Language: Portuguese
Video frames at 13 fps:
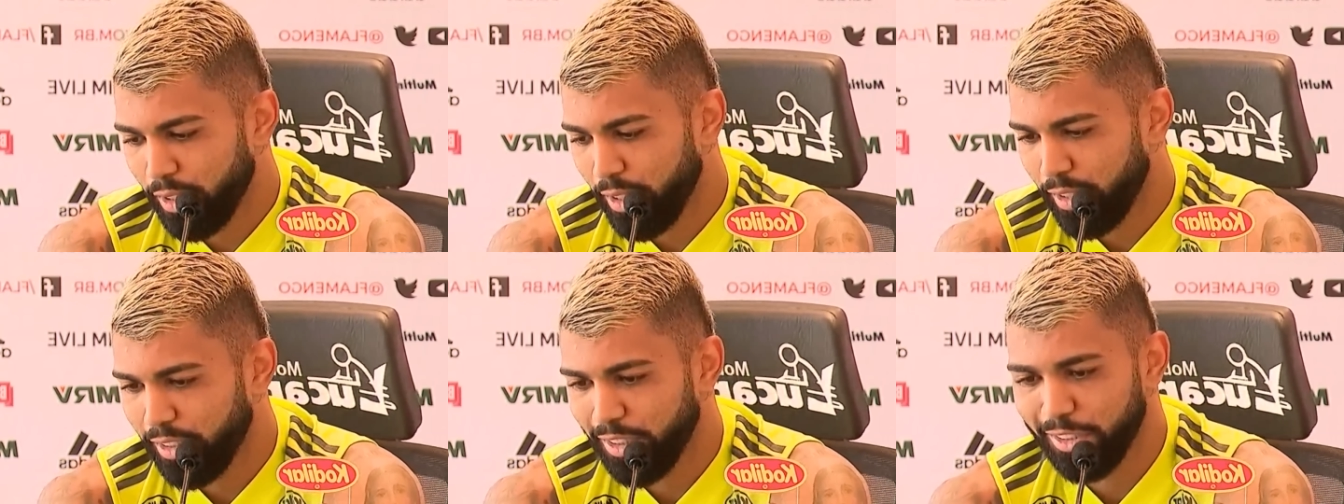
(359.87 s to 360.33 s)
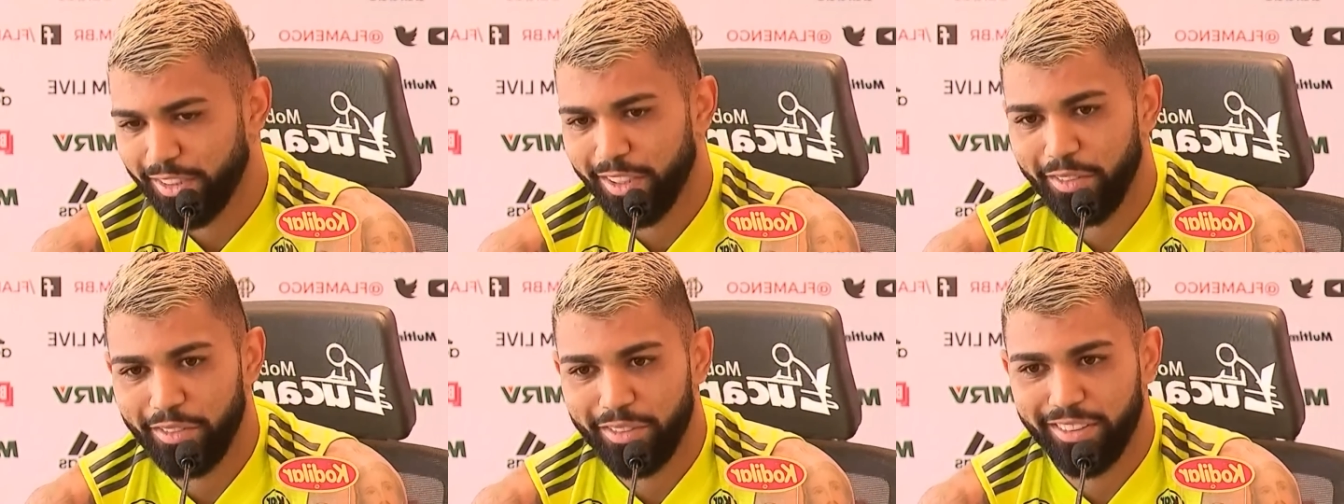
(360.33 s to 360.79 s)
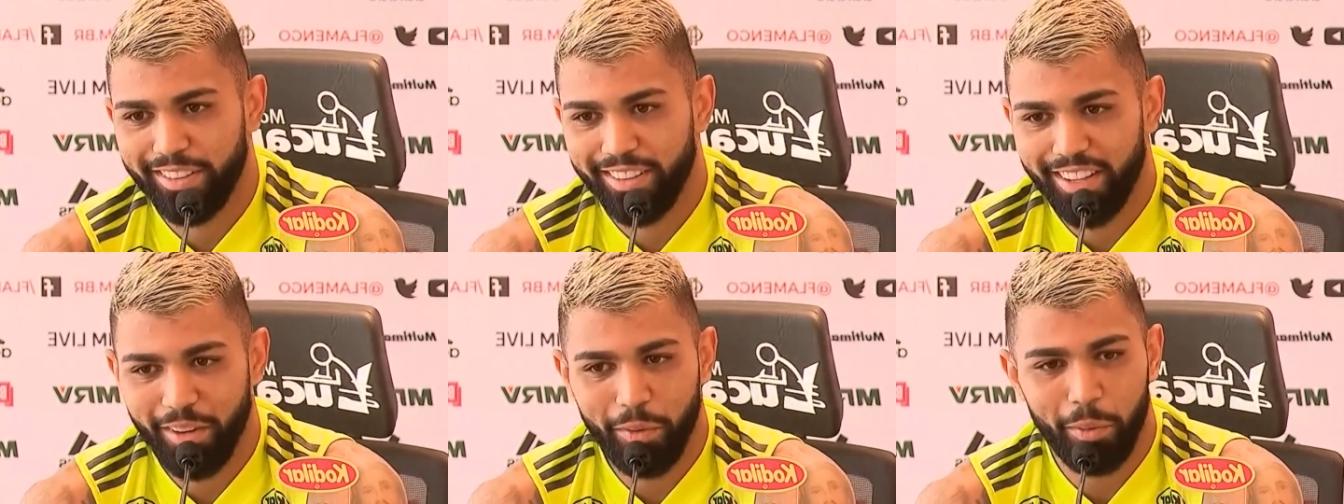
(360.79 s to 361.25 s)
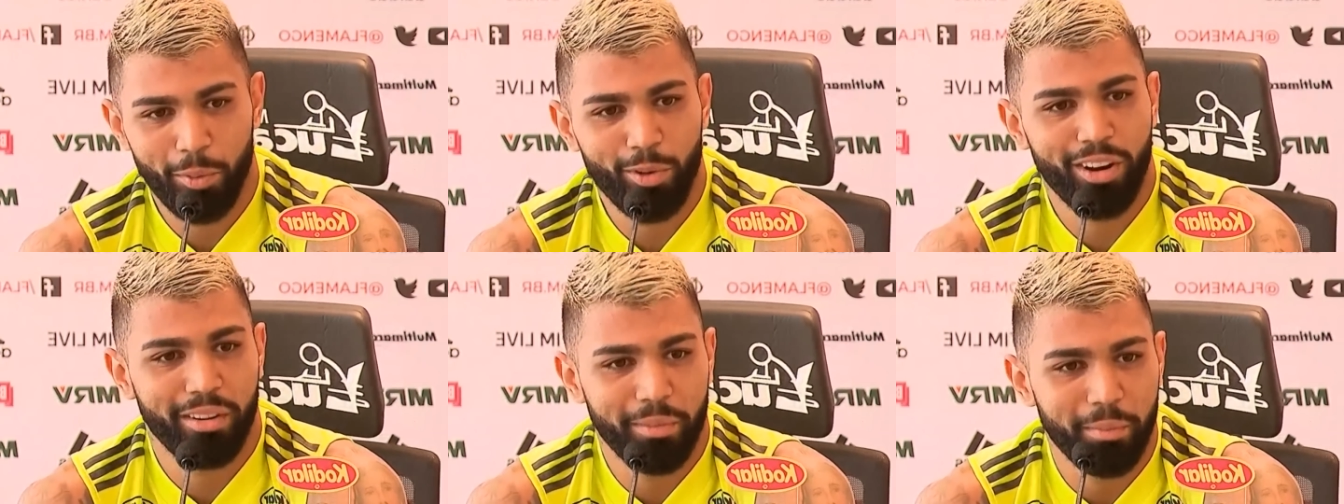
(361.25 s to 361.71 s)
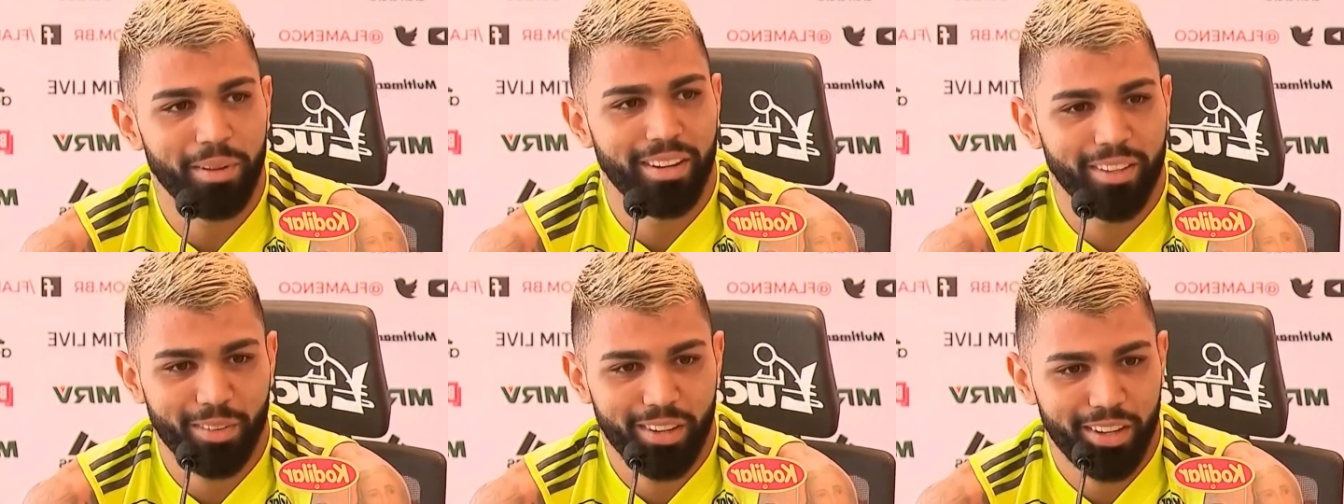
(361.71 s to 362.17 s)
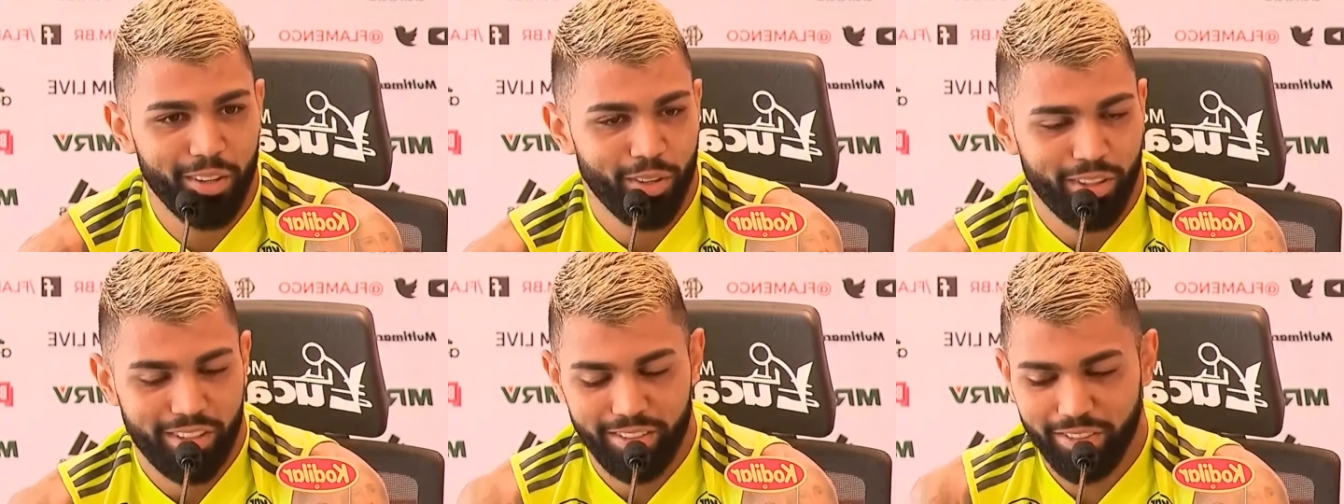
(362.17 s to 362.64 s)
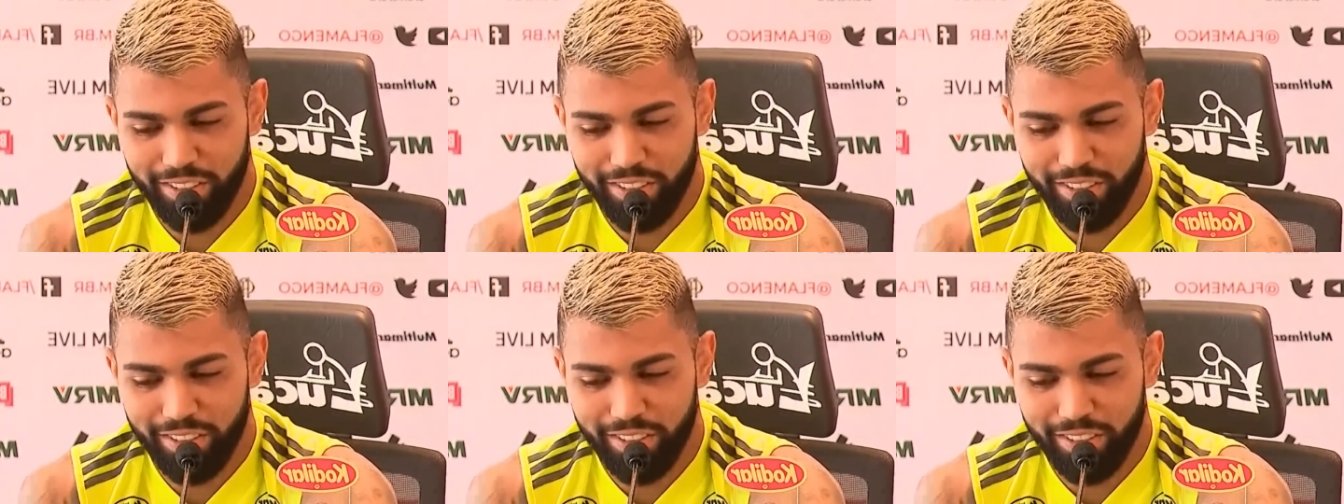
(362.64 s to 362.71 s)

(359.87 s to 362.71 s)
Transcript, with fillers: que a gente tem, tem uma boa campanha no Carioca.